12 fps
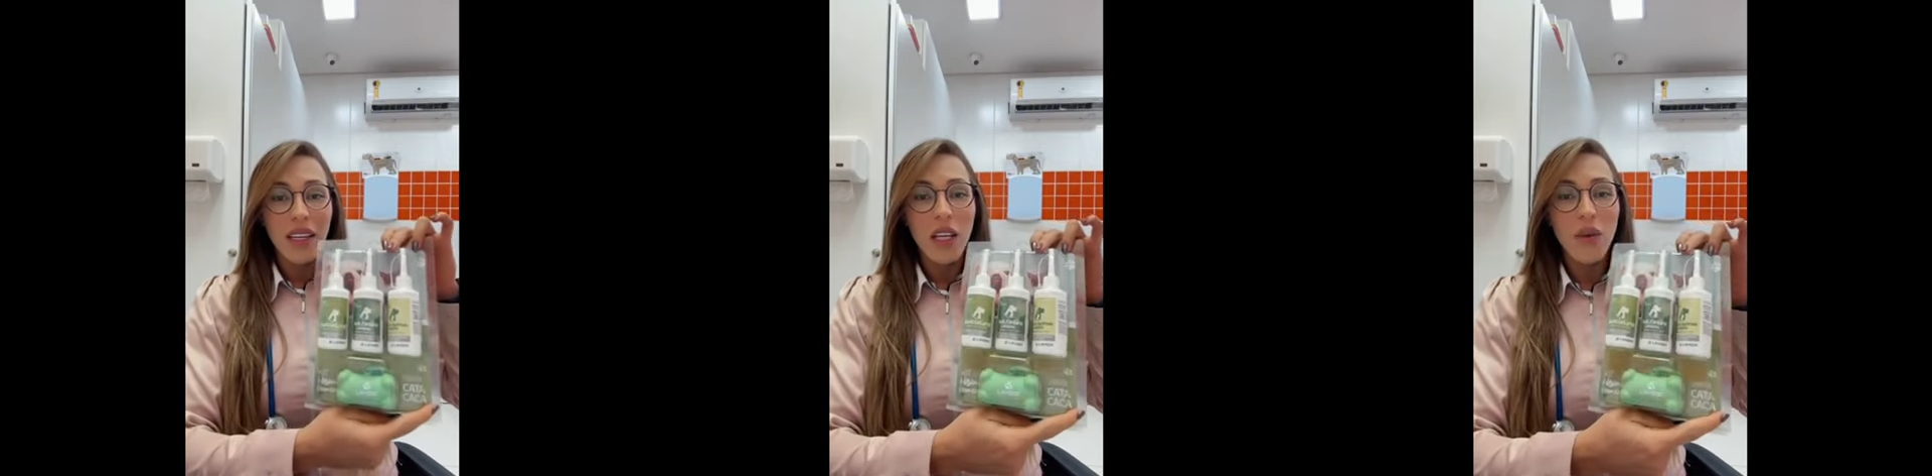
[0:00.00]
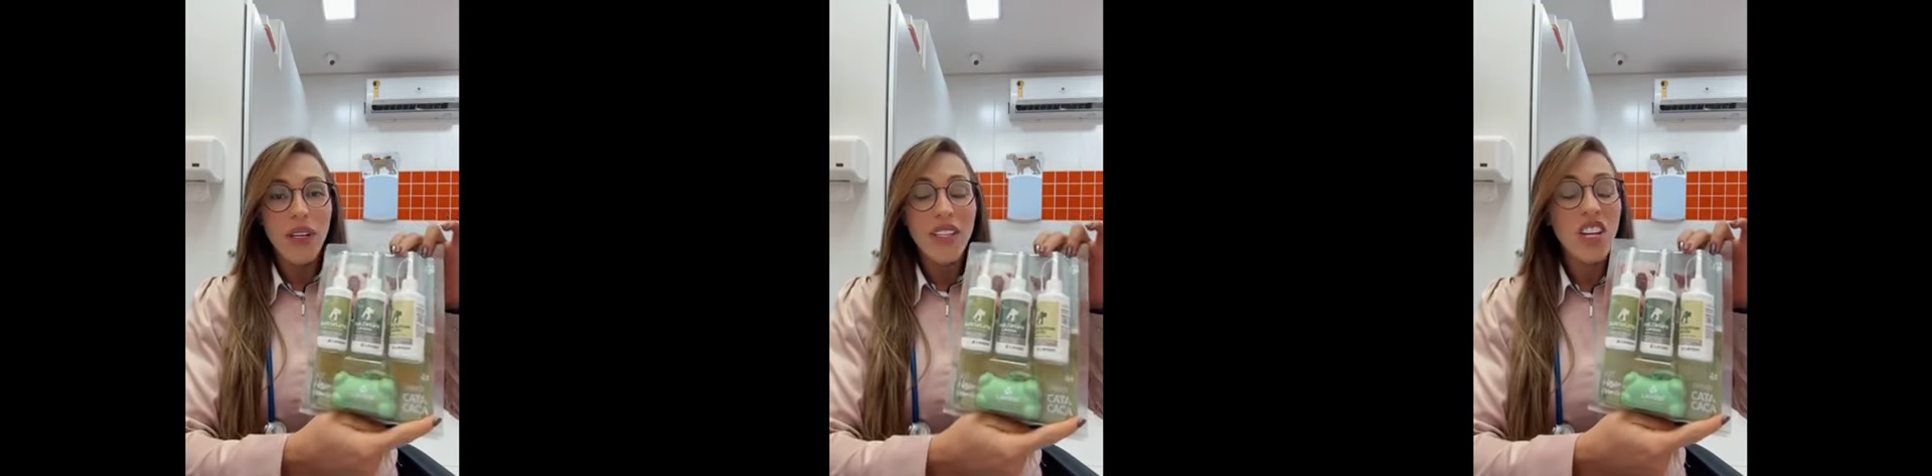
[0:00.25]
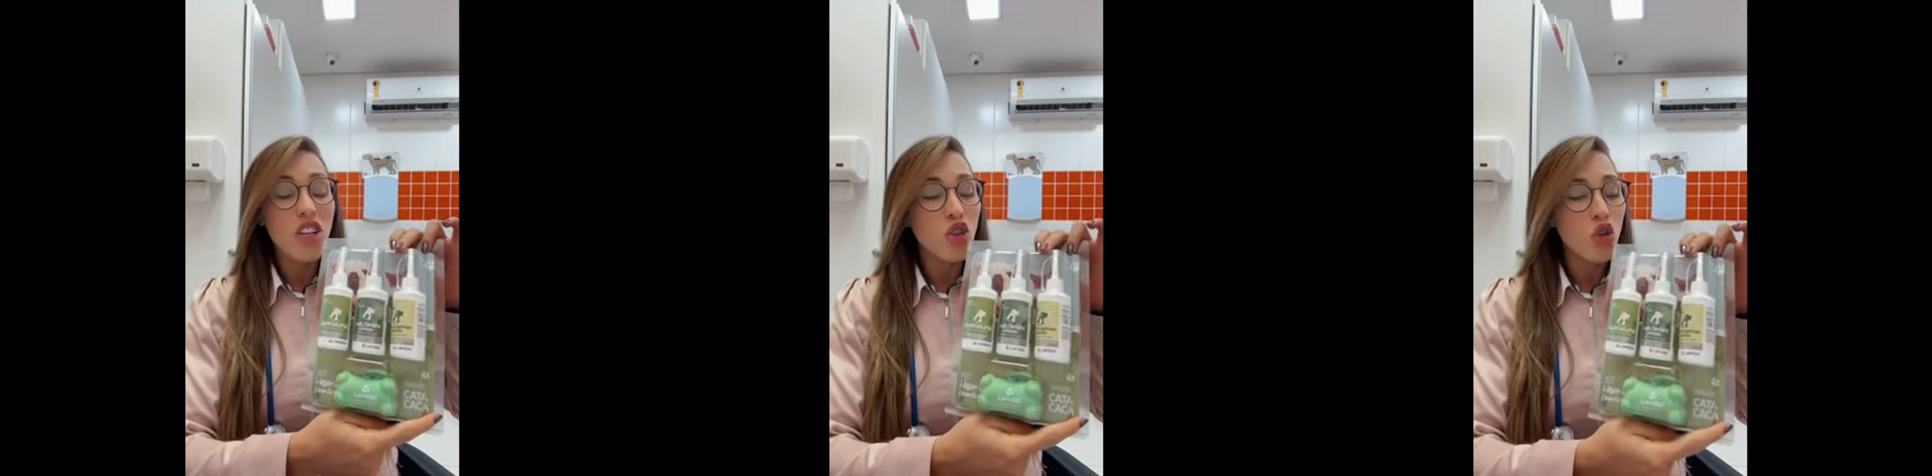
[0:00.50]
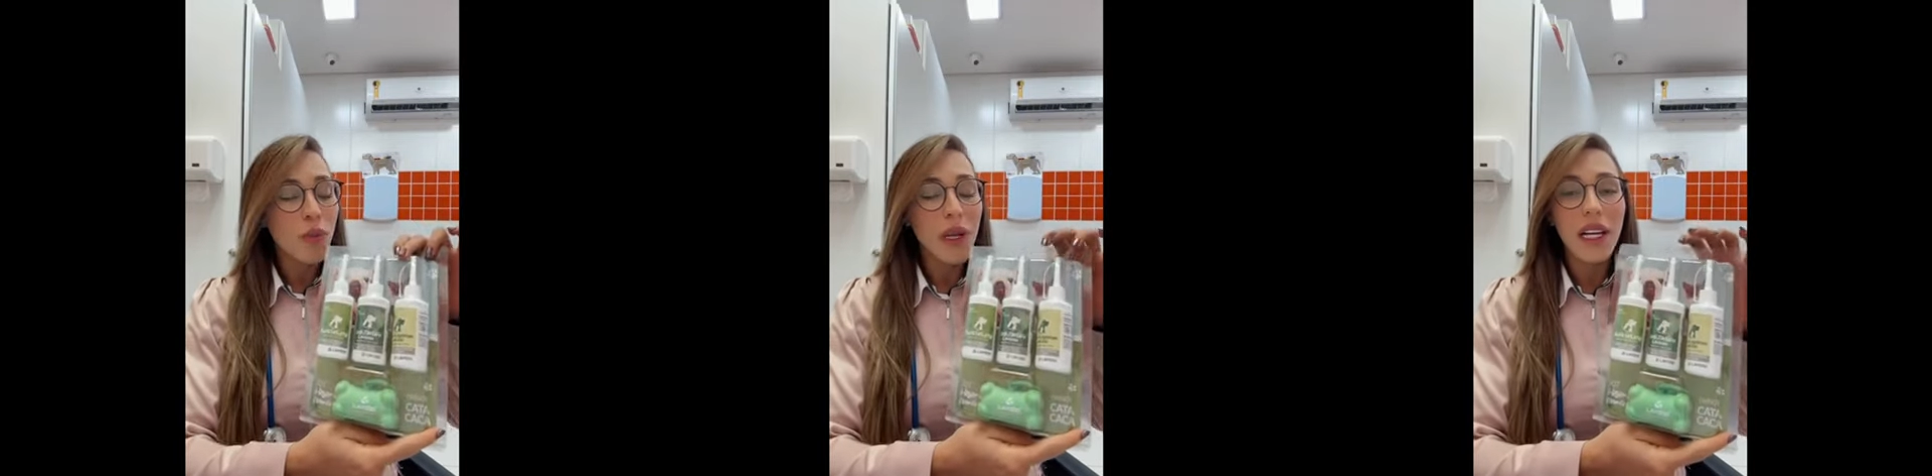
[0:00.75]
e eu achei
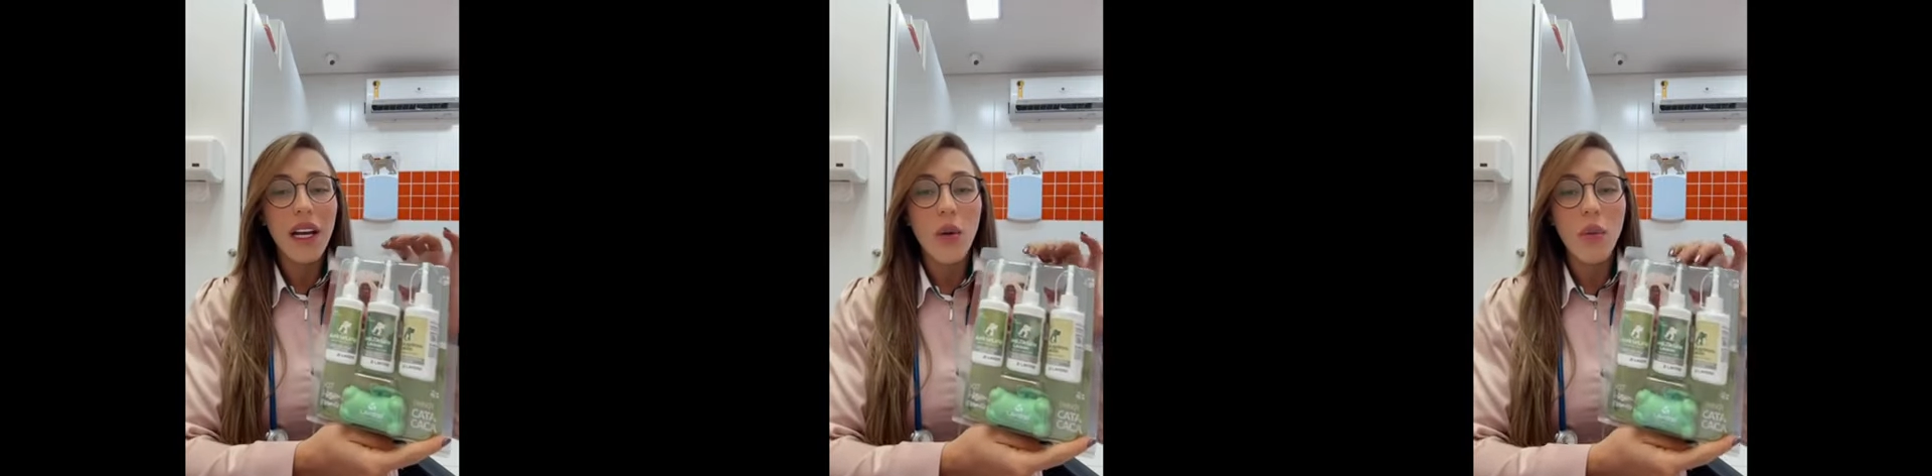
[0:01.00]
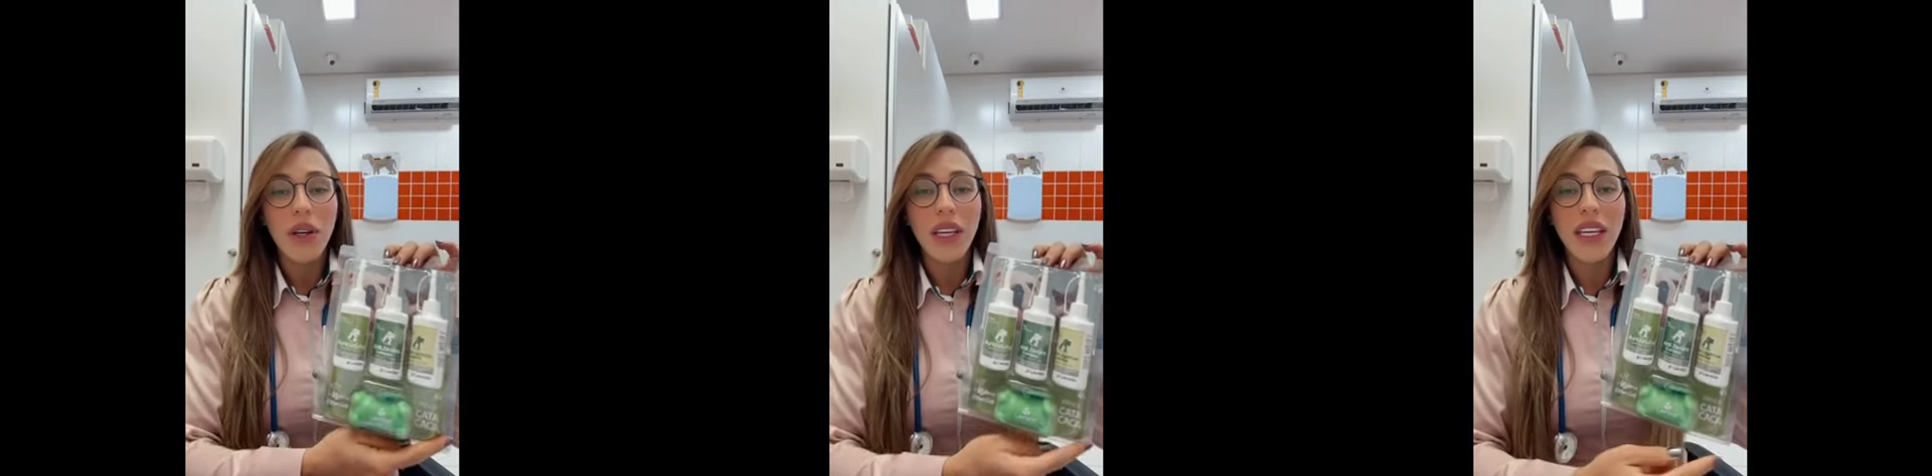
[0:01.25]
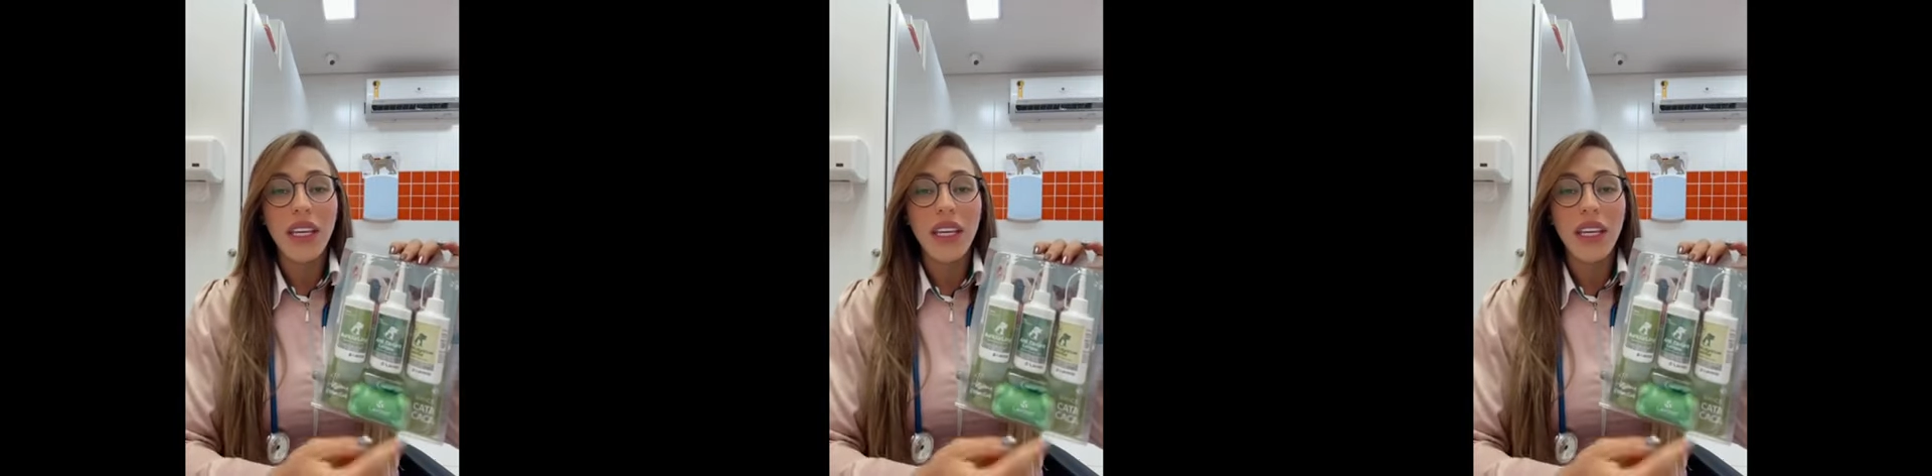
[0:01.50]
super legal porque